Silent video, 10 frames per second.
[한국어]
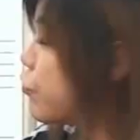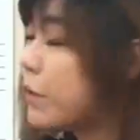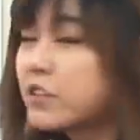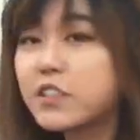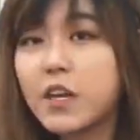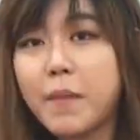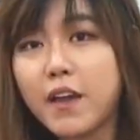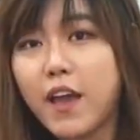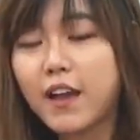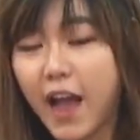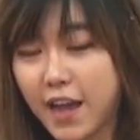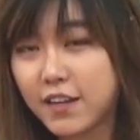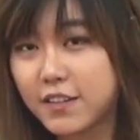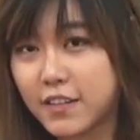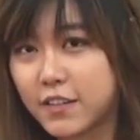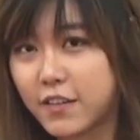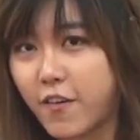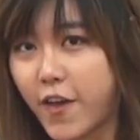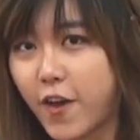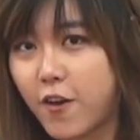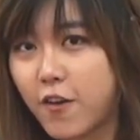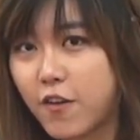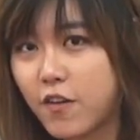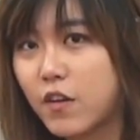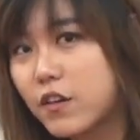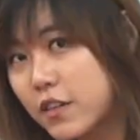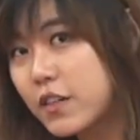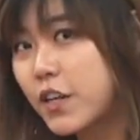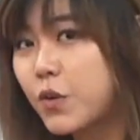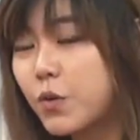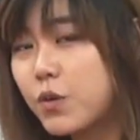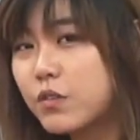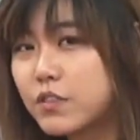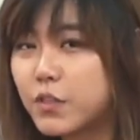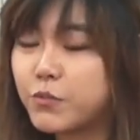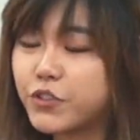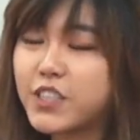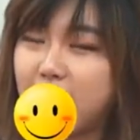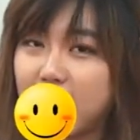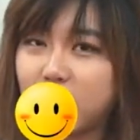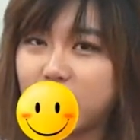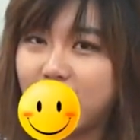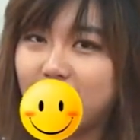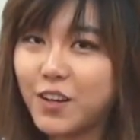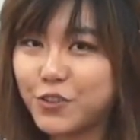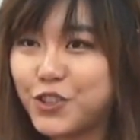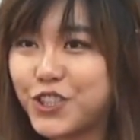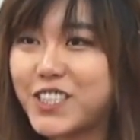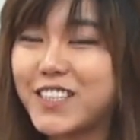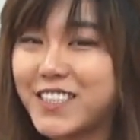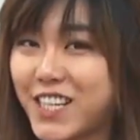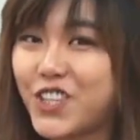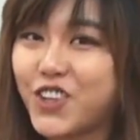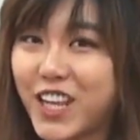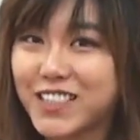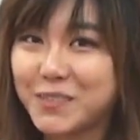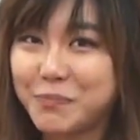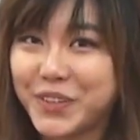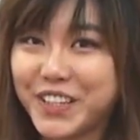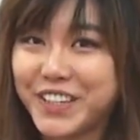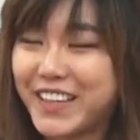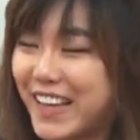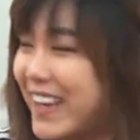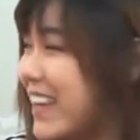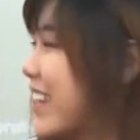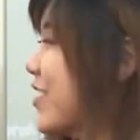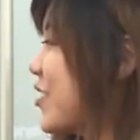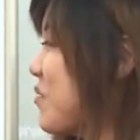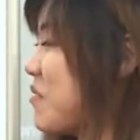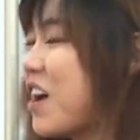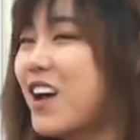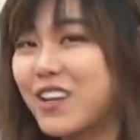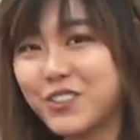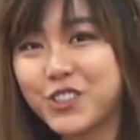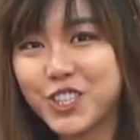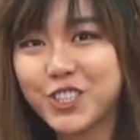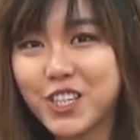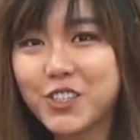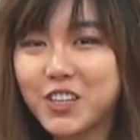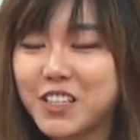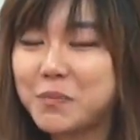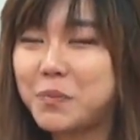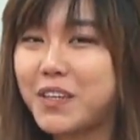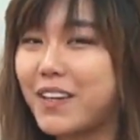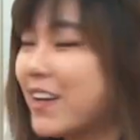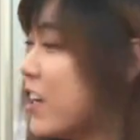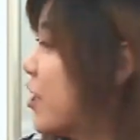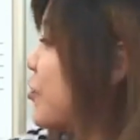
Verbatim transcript: 두 번째 박에 강을 넣는 거예요. 그리고 그럼 눈치 쳤 아, 눈치를 채셨다시피 예. 죄송합니다 눈치를 채셨다시피